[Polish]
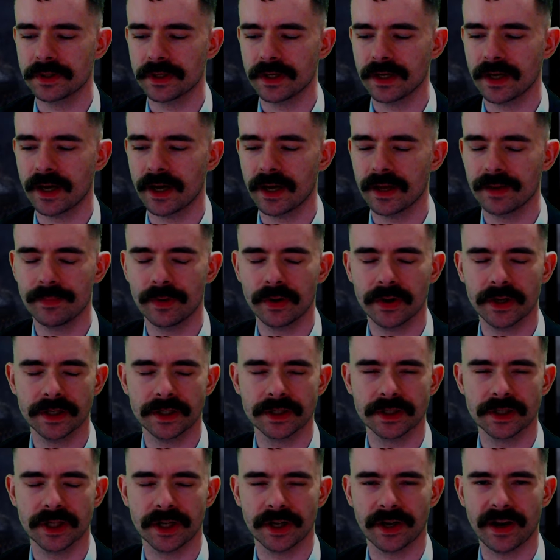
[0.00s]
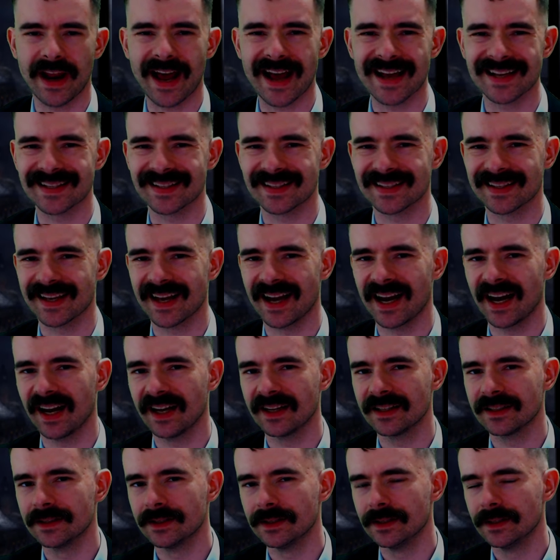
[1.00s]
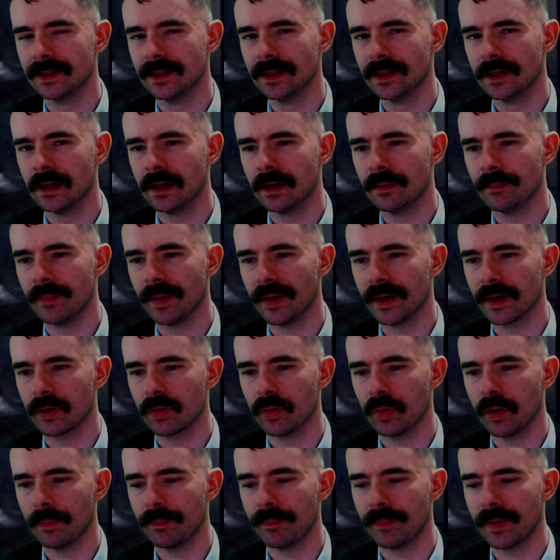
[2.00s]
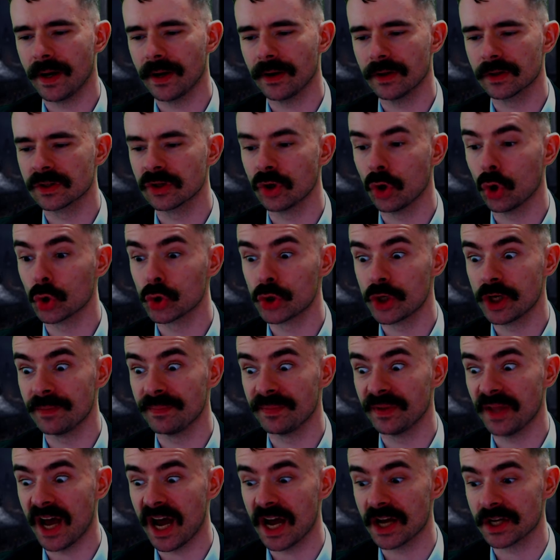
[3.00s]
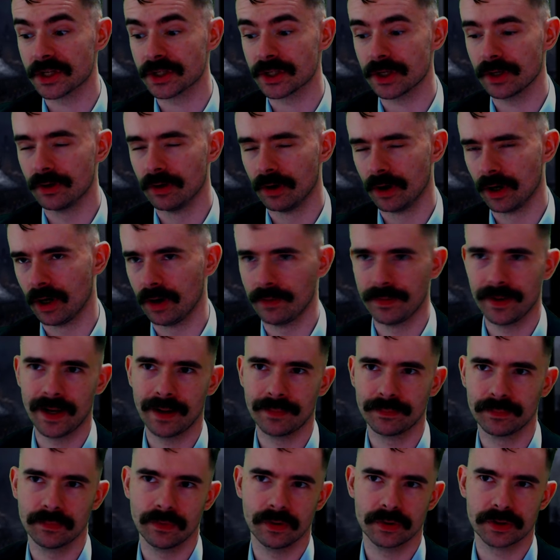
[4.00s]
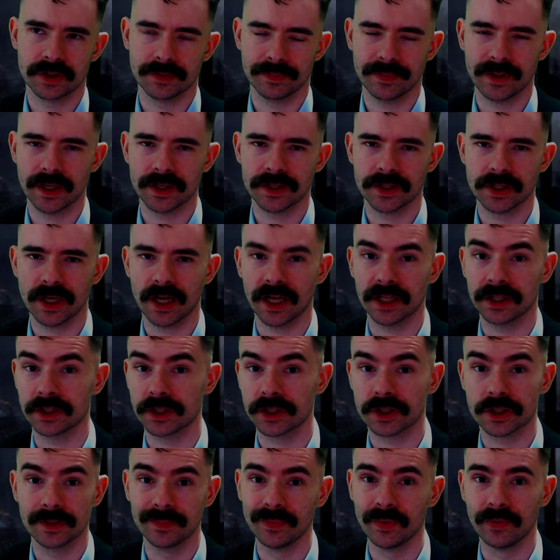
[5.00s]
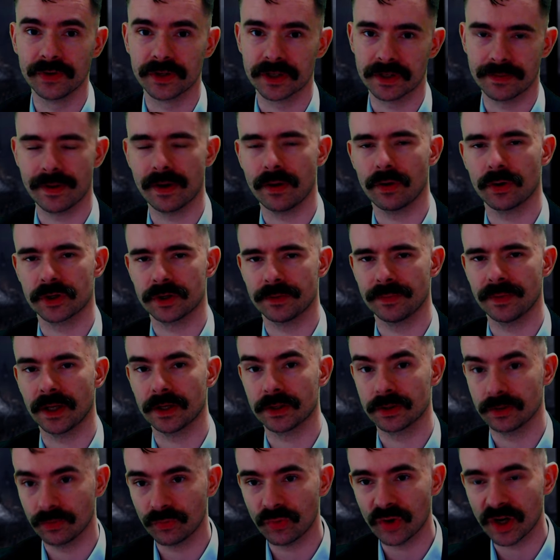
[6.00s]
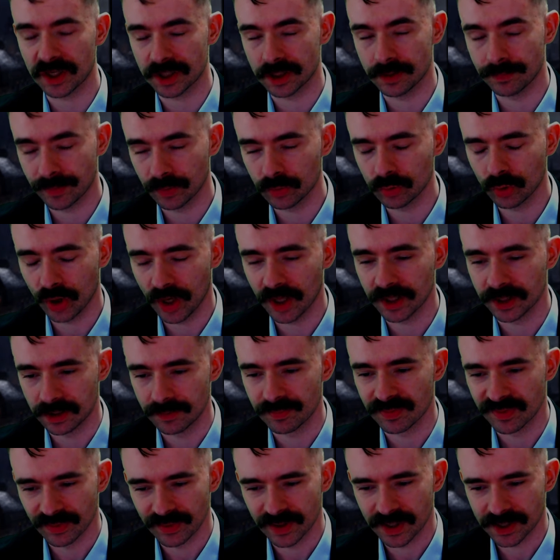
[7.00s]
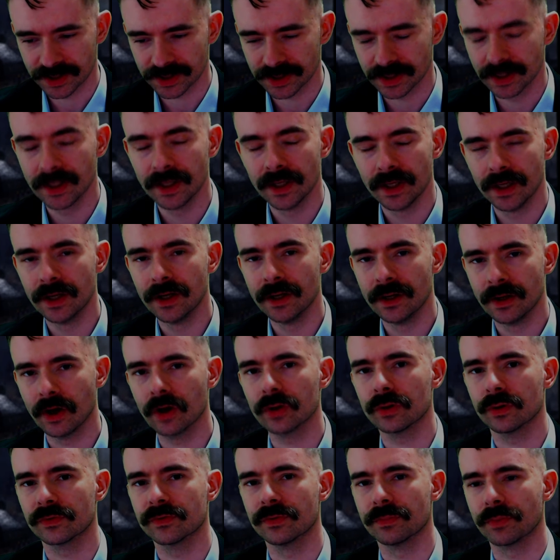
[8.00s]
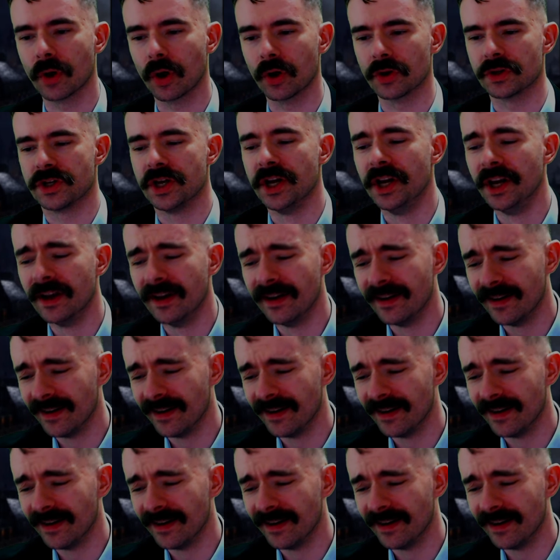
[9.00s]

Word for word: ja i moja czternastka. Ma, chłop mając 18. Ja miałem 18 lat. Jeszcze mówi, że miał 18. No właśnie, pełnoletni byłeś. O to w tym chodzi.